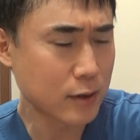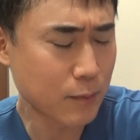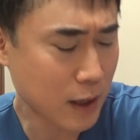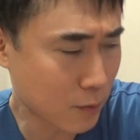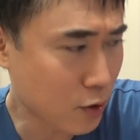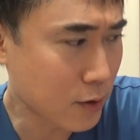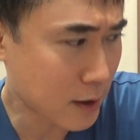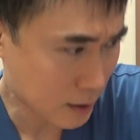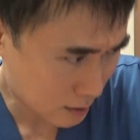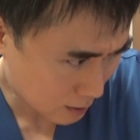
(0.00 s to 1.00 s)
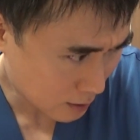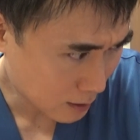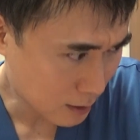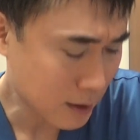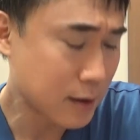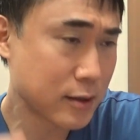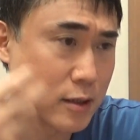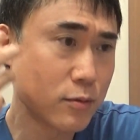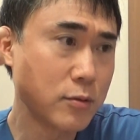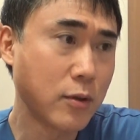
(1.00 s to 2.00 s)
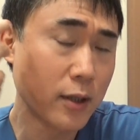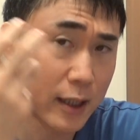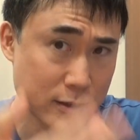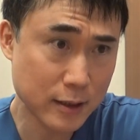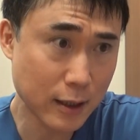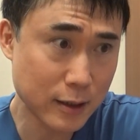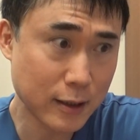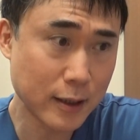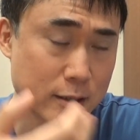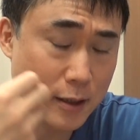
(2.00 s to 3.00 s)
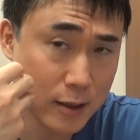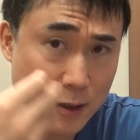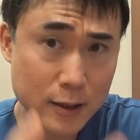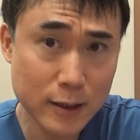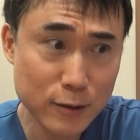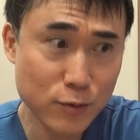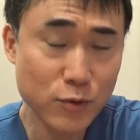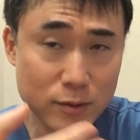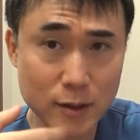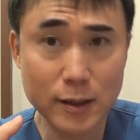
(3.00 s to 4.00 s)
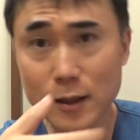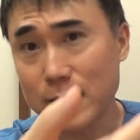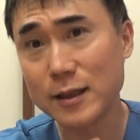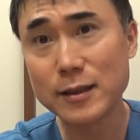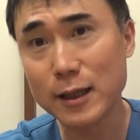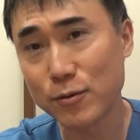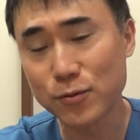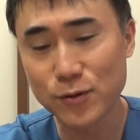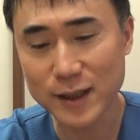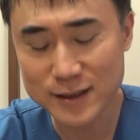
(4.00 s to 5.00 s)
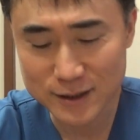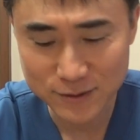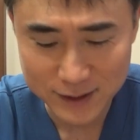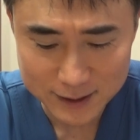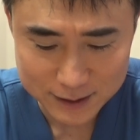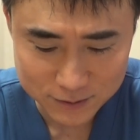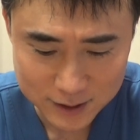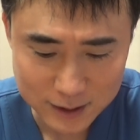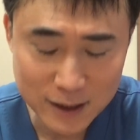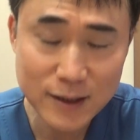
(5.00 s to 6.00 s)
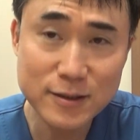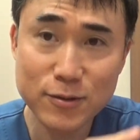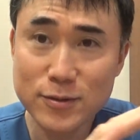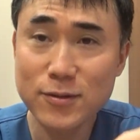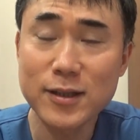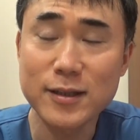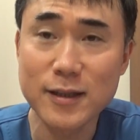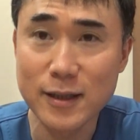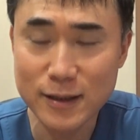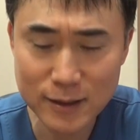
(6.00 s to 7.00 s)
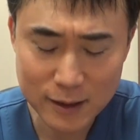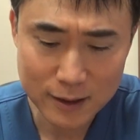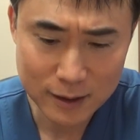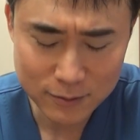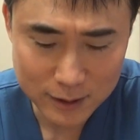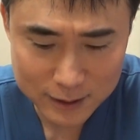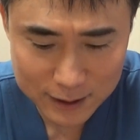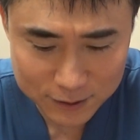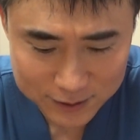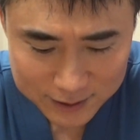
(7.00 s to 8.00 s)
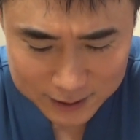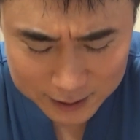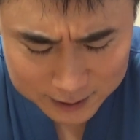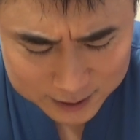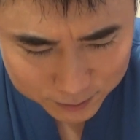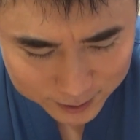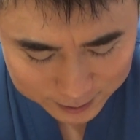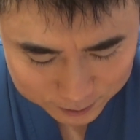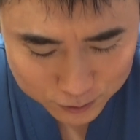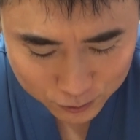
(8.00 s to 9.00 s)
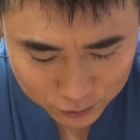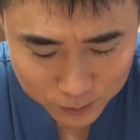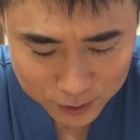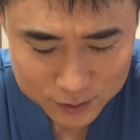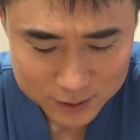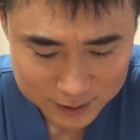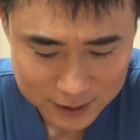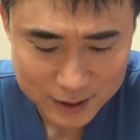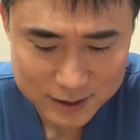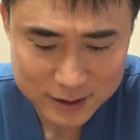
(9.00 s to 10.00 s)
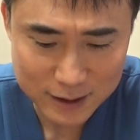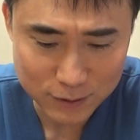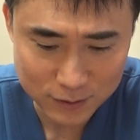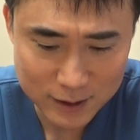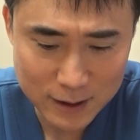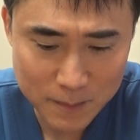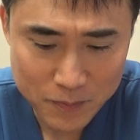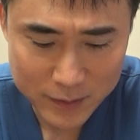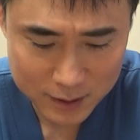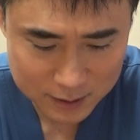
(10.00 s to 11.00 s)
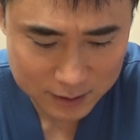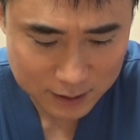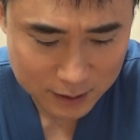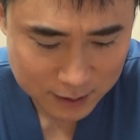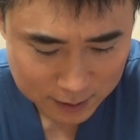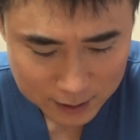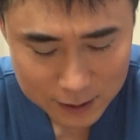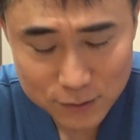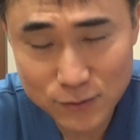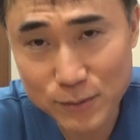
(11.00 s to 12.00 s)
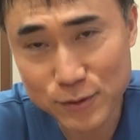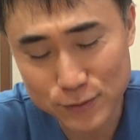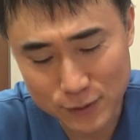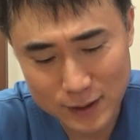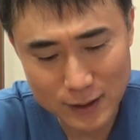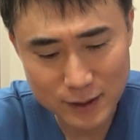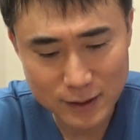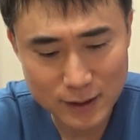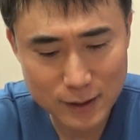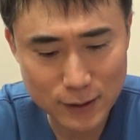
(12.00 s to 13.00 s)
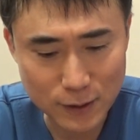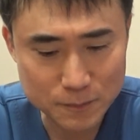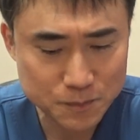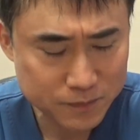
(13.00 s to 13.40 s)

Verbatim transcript: 名前も出して自分の発言に対して責任を持って意見を交換するわけなのでそういう人だったらねあのやり合う価値はあると思うんですけどね。うん、っていうのが僕の意見で